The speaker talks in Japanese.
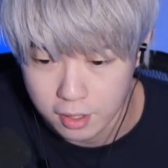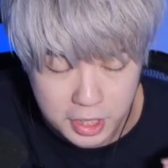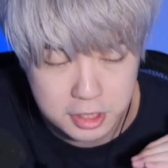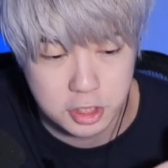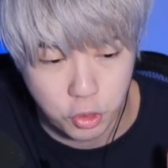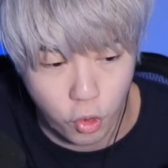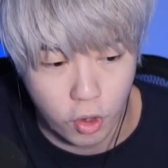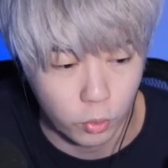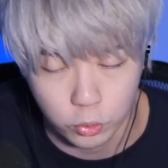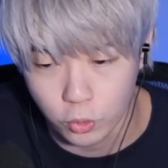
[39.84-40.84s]
現
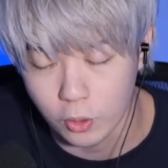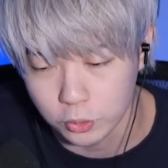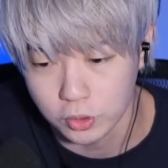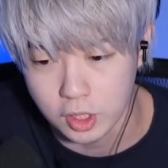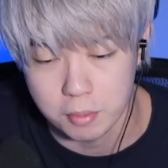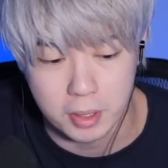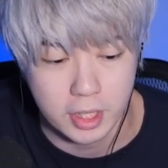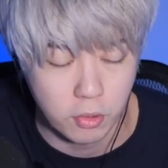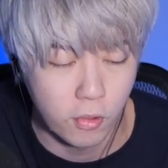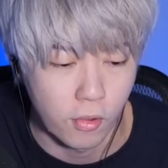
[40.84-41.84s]
状このの動画を撮ってるま
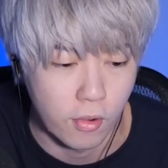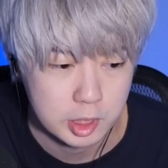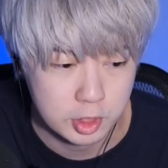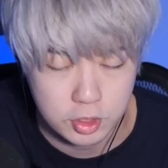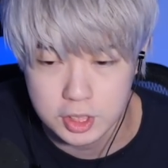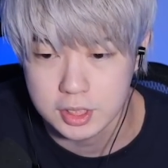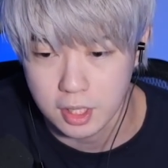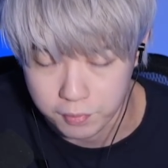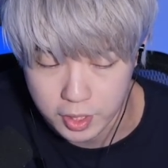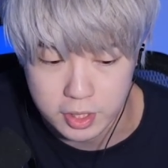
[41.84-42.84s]
での数日
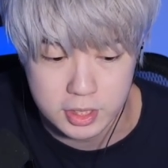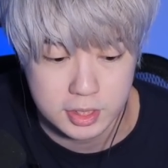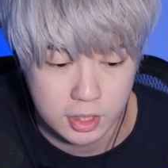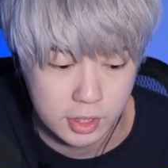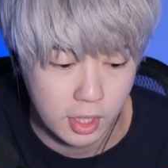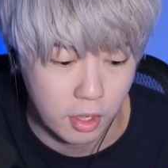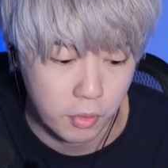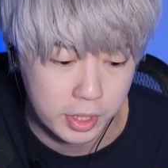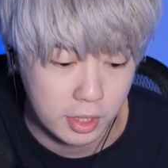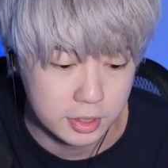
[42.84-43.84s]
間でリリースされてから
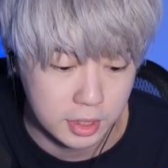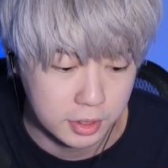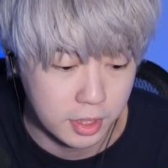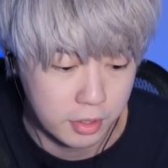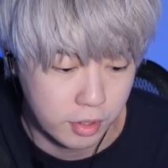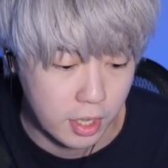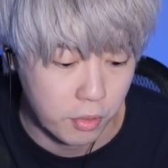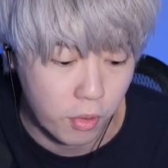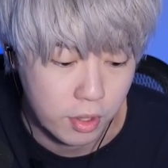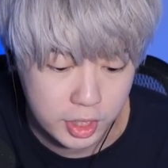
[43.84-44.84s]
の1ヶ月経ってないぐらい
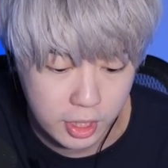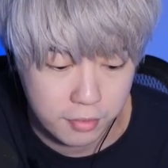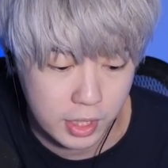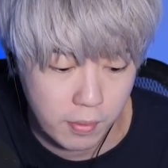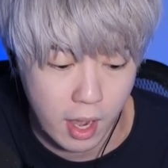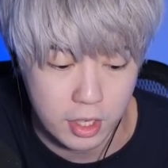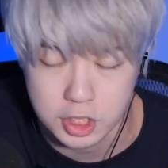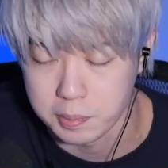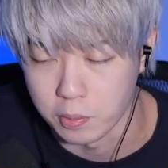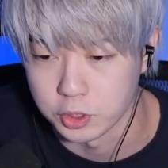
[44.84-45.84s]
の期間では
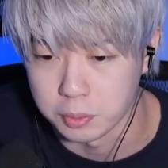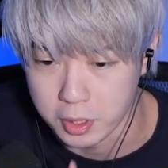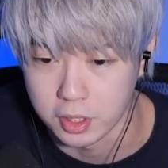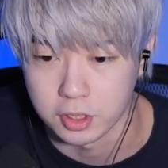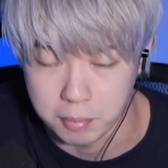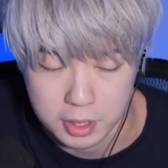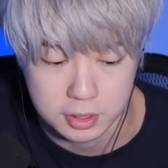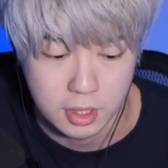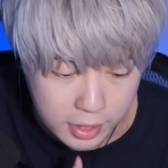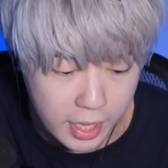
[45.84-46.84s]
一番おすすめになってま
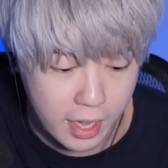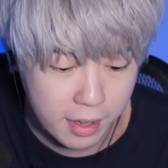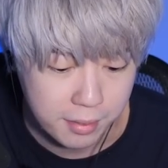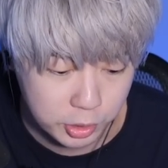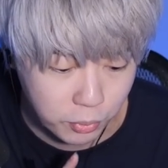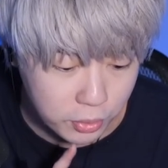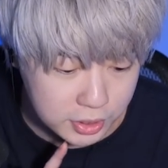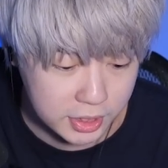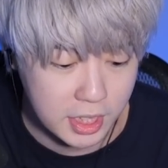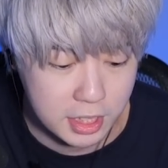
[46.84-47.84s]
すでその
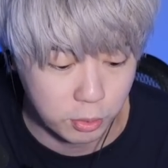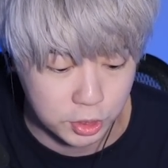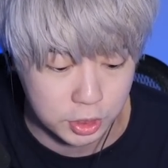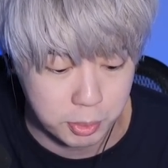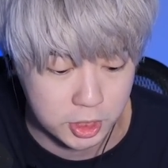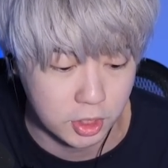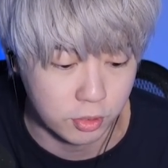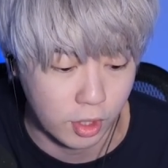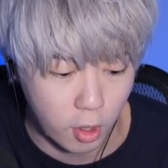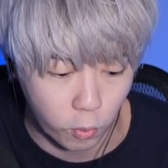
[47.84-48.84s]
次におすすめして
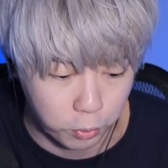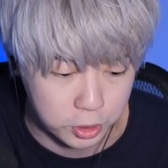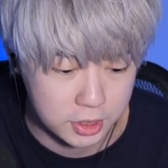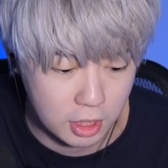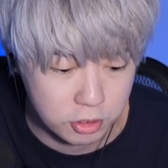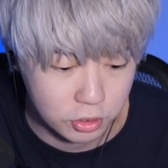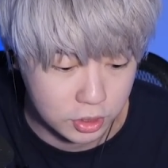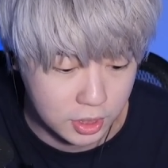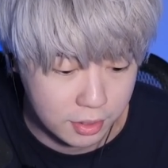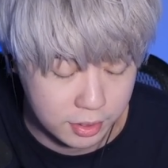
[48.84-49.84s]
るのがこの
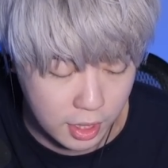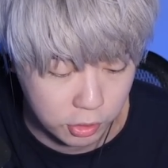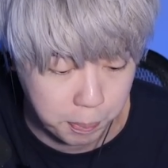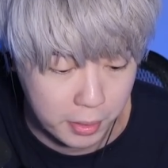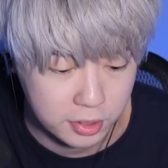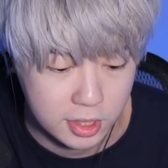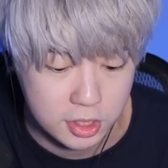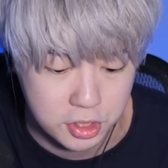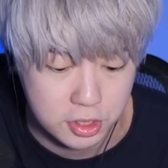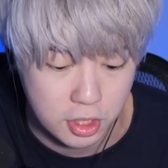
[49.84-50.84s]

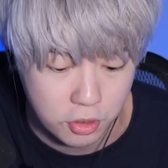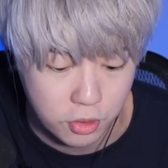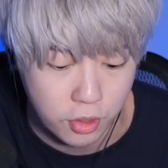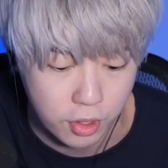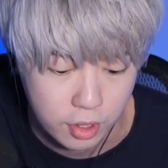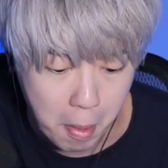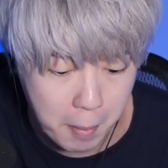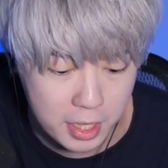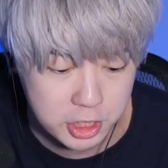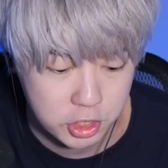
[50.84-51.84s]
スカウトスタンダードパッケージっていう、まあ、
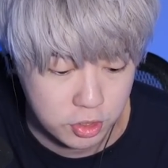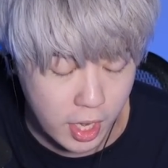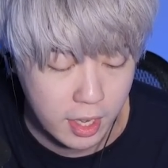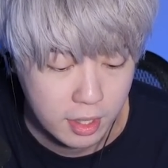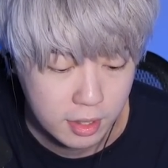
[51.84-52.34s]
毎週ね、